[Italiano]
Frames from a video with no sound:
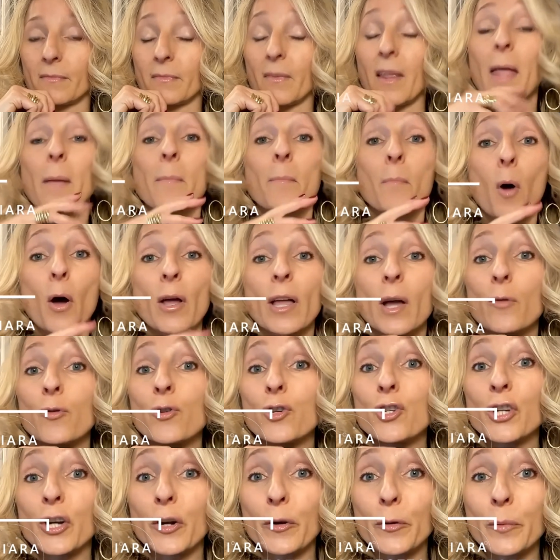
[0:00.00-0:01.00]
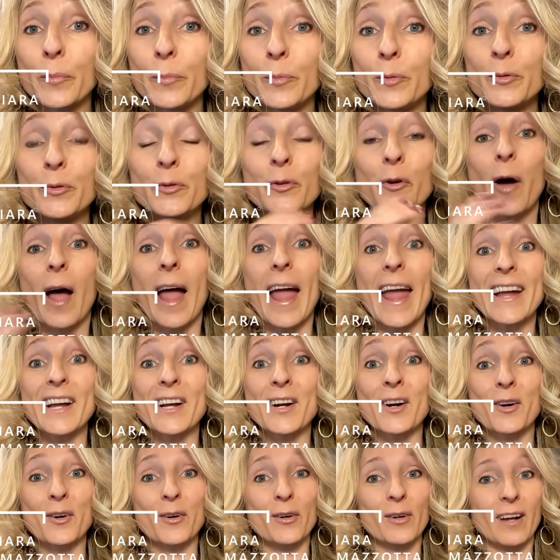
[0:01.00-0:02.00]
E poi a un certo punto,
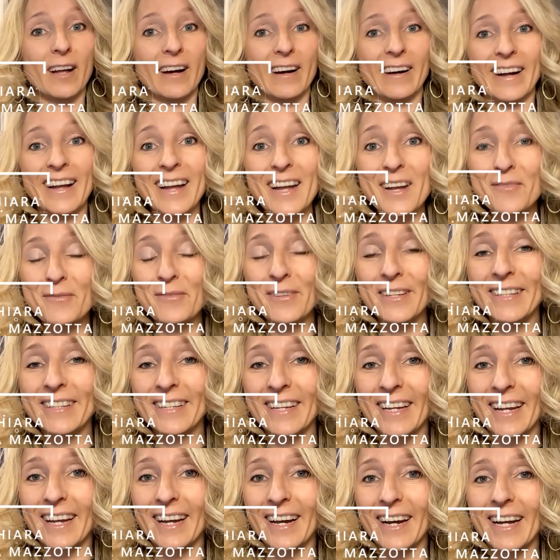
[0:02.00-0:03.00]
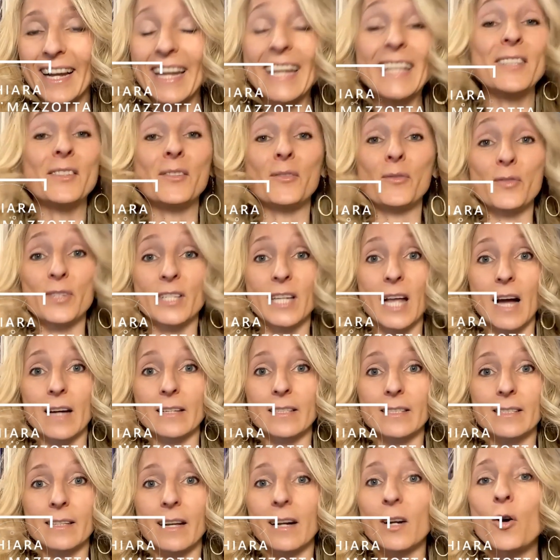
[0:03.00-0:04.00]
eccola, è un'idea,
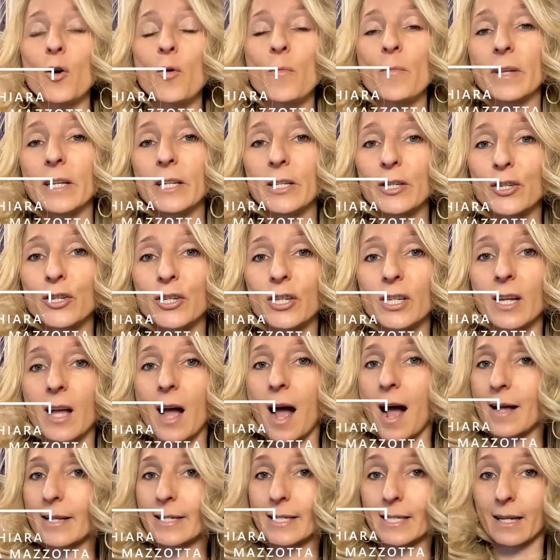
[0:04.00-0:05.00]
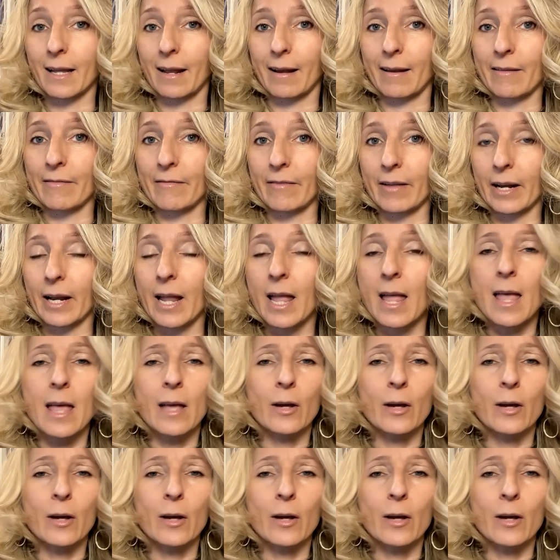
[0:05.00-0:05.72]
entusiasta, cominci a scrivere.